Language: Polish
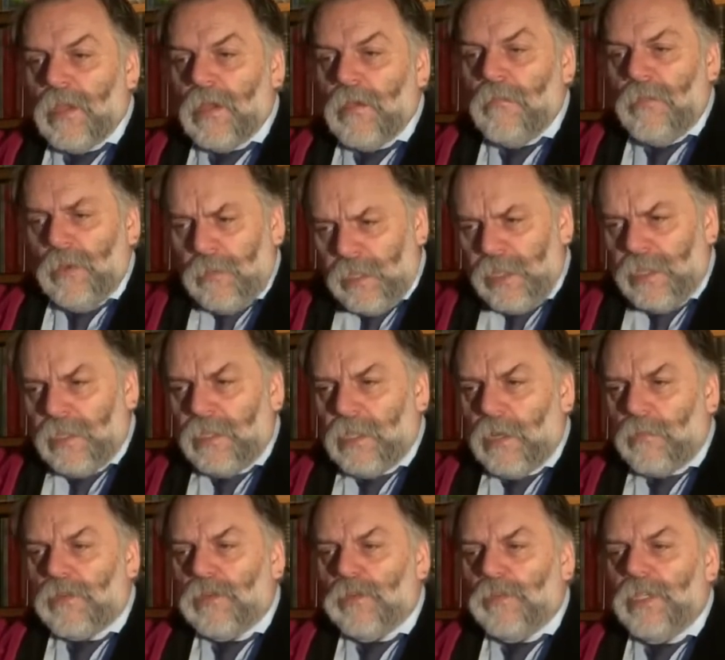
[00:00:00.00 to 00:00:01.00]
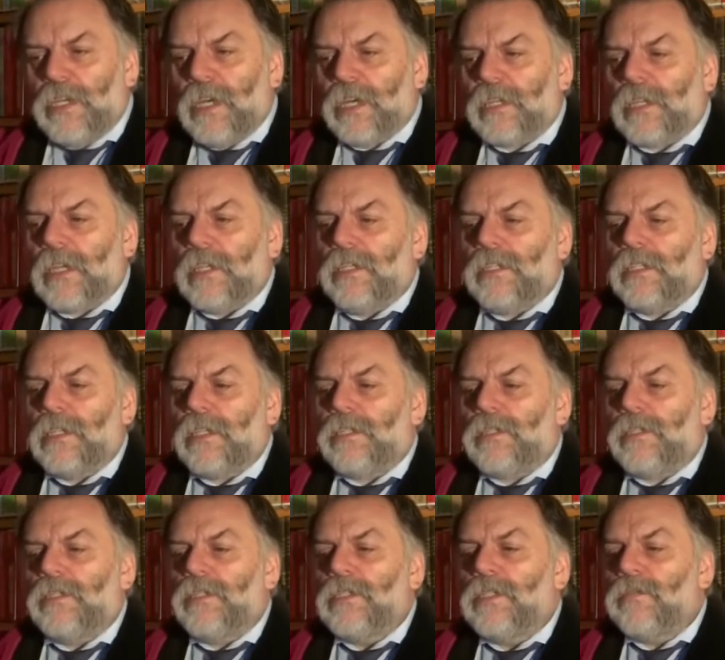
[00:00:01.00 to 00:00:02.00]
Były inne próby
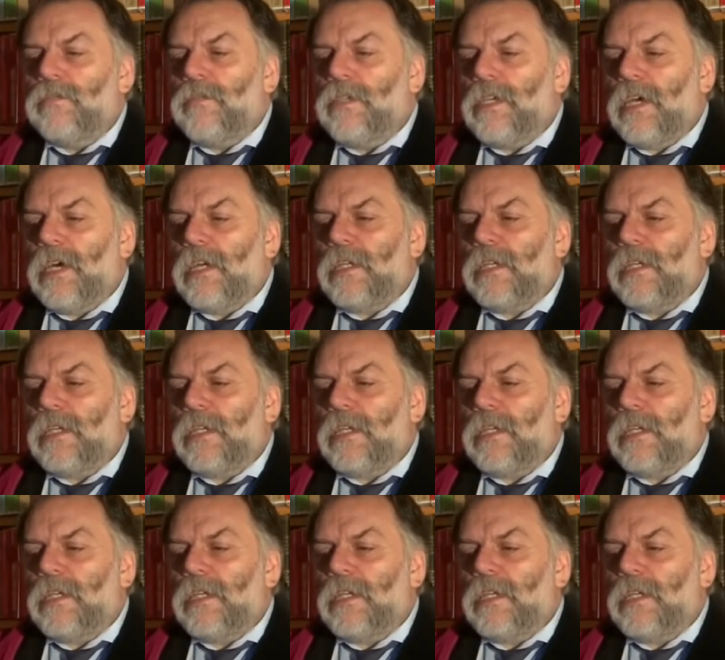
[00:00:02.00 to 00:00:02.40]
ekranizacji dyzmy,